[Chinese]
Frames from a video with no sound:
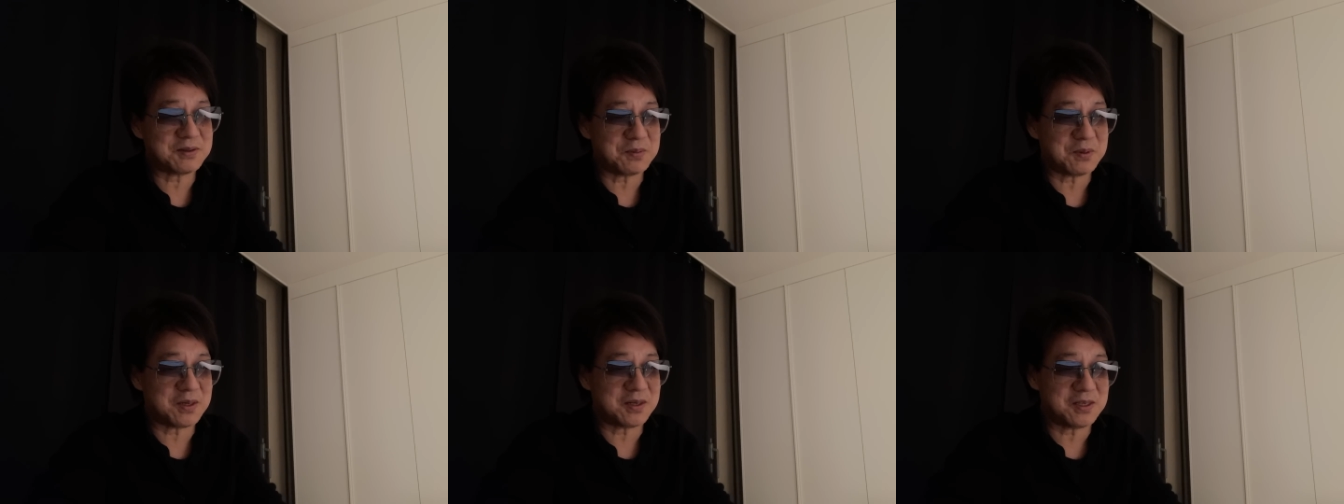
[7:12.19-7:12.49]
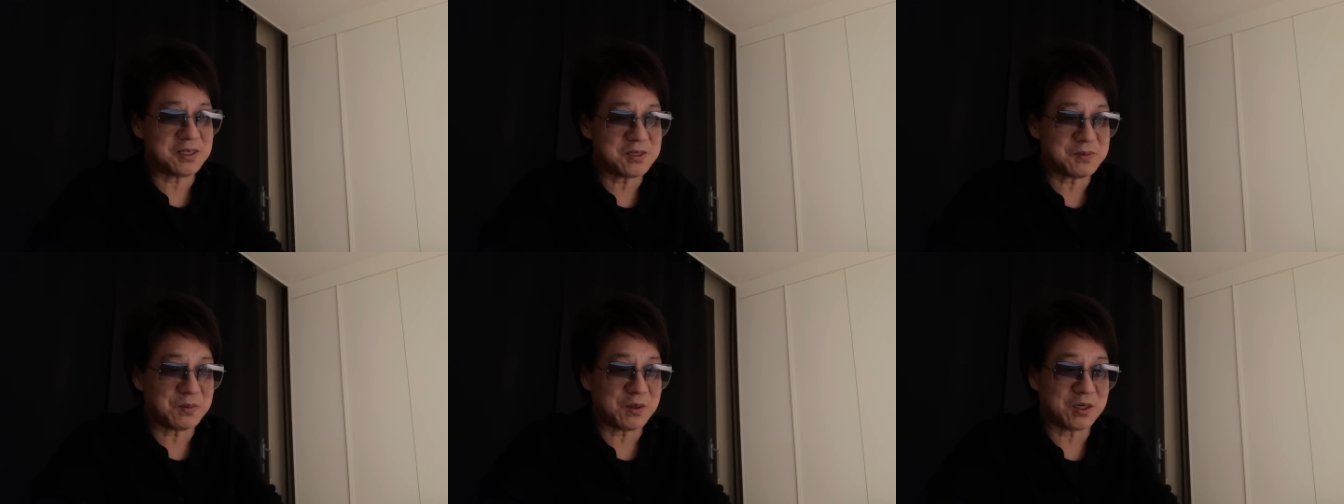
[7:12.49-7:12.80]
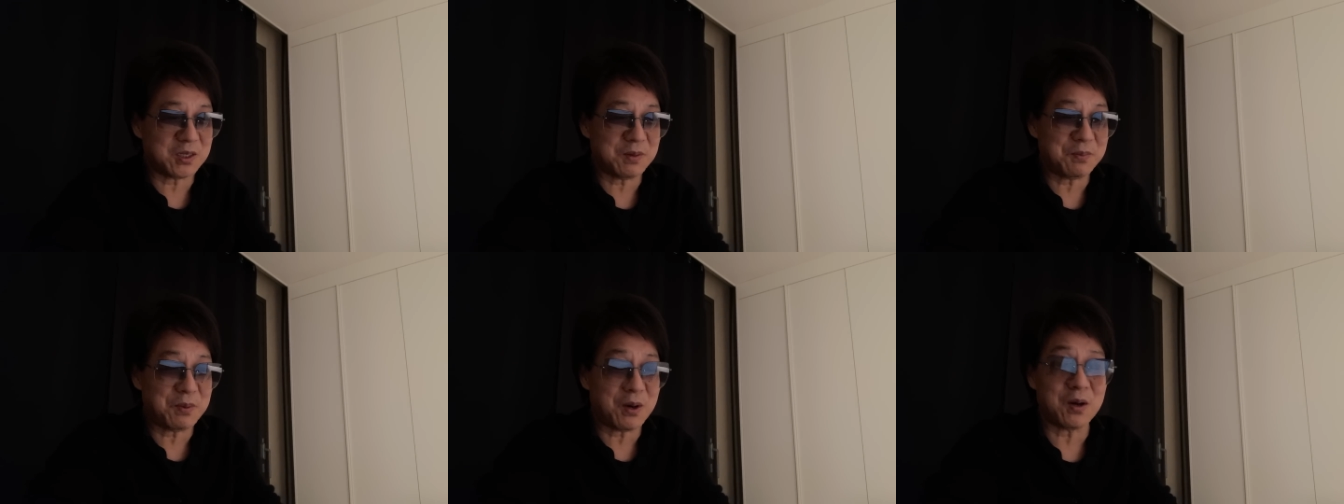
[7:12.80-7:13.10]
是不是人怎么
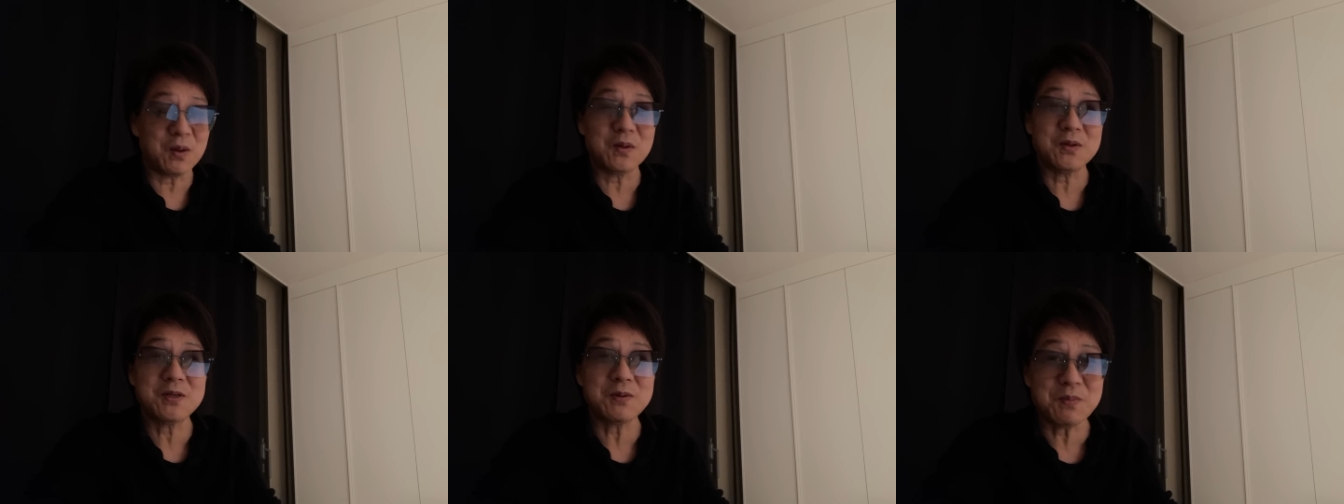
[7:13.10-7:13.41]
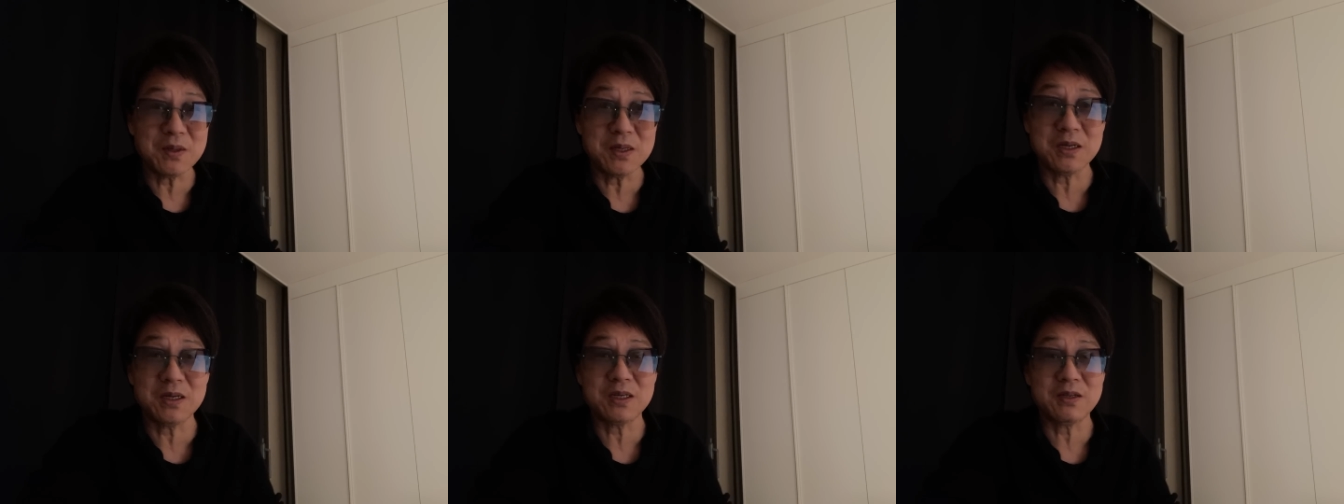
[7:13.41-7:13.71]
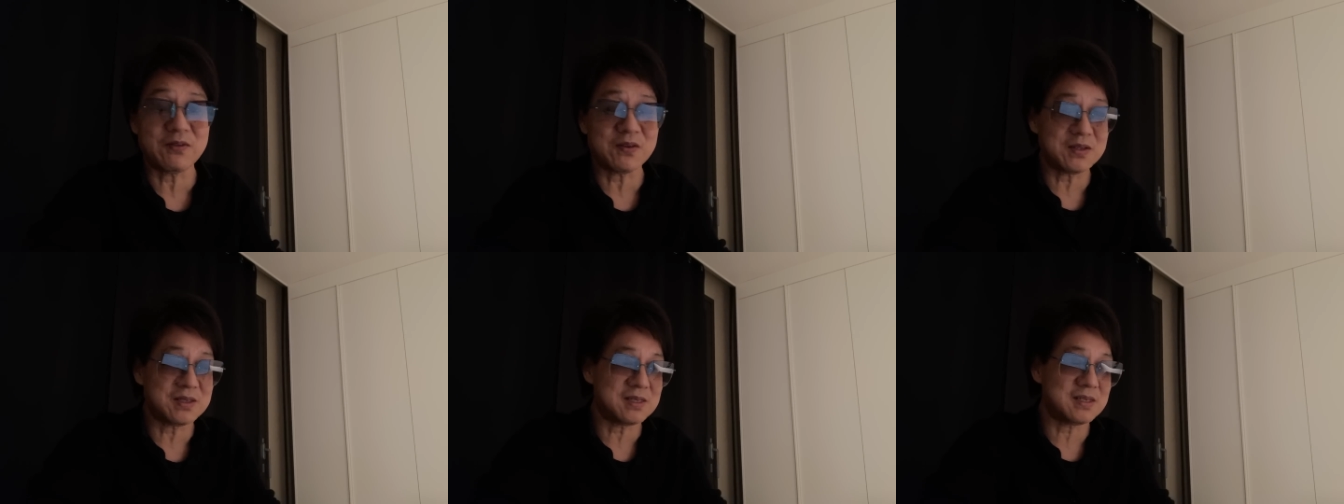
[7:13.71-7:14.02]
可能跑到这么一个
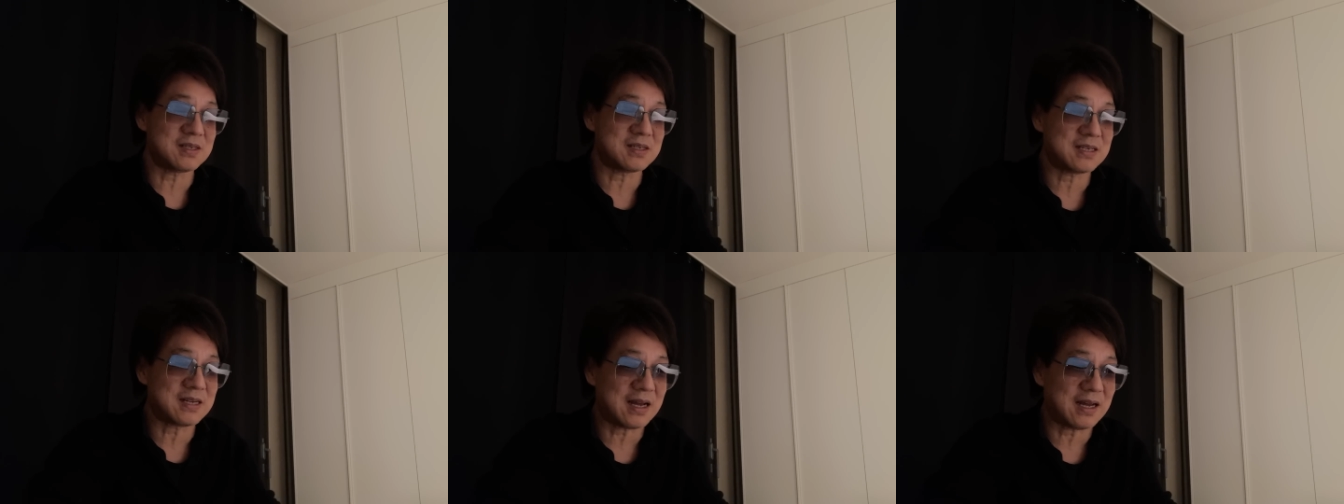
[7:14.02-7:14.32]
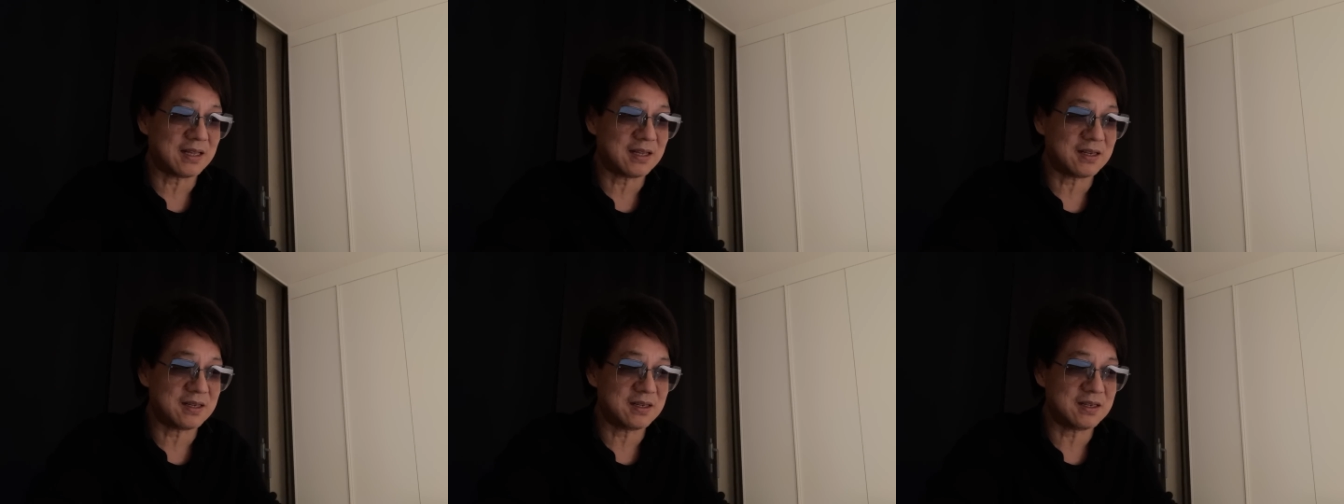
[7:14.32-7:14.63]
地方自杀呢？